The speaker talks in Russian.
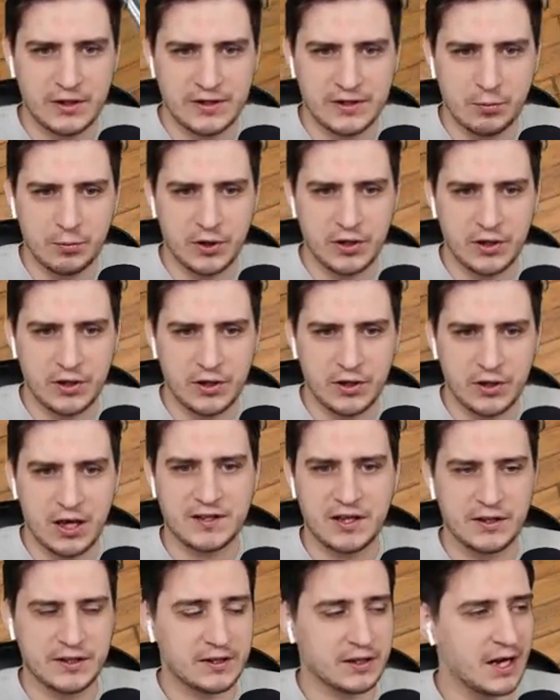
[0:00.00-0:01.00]
Типа я
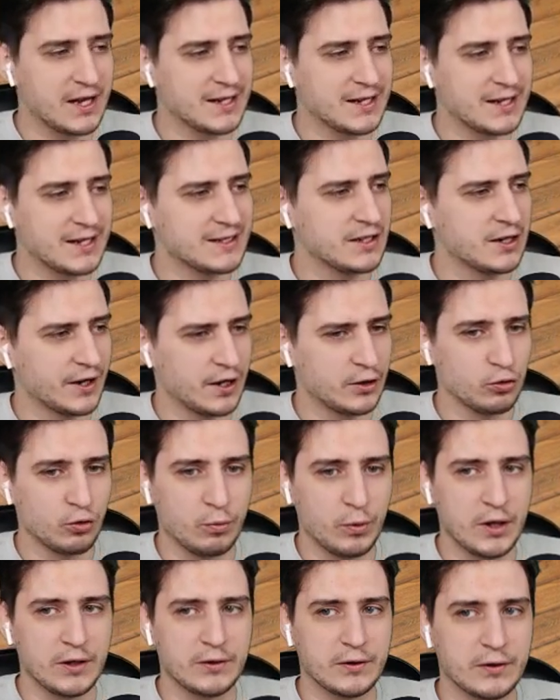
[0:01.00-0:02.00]
встал с кассы, игра
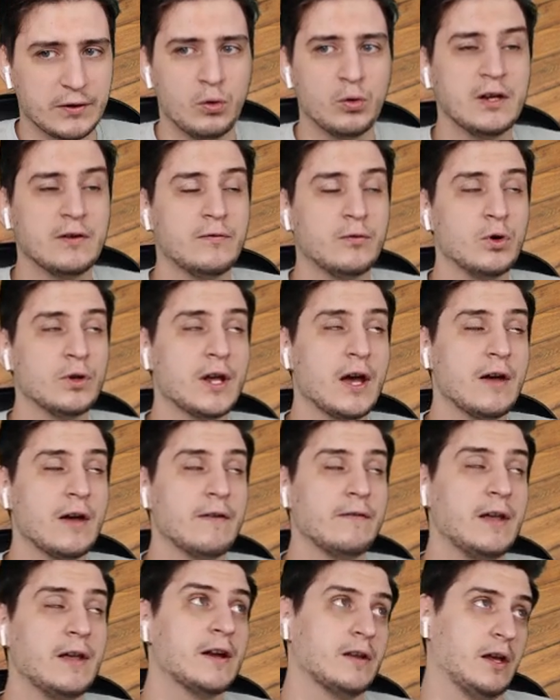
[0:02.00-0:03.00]
думает, у него,
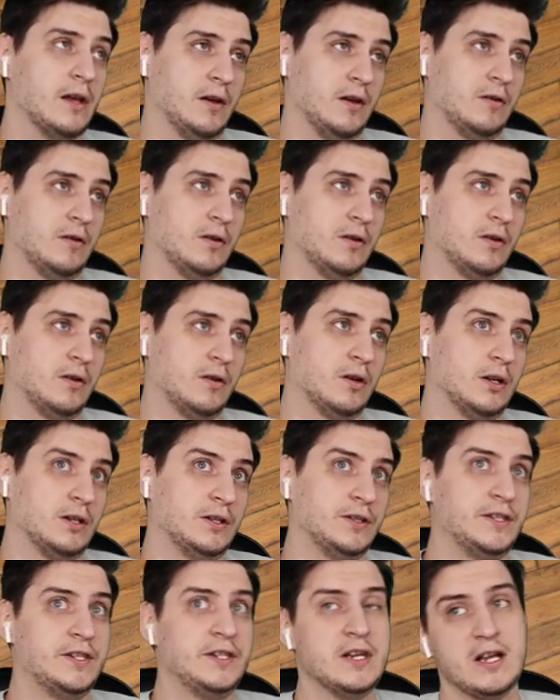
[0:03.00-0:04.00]
наверное,
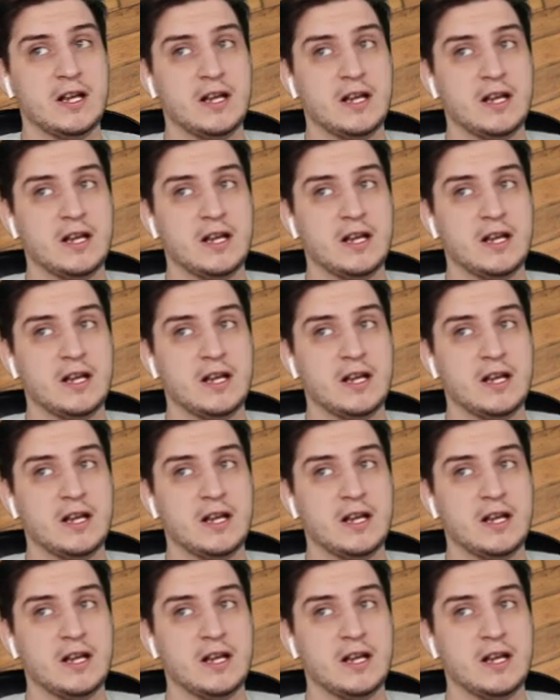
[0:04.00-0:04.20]
денег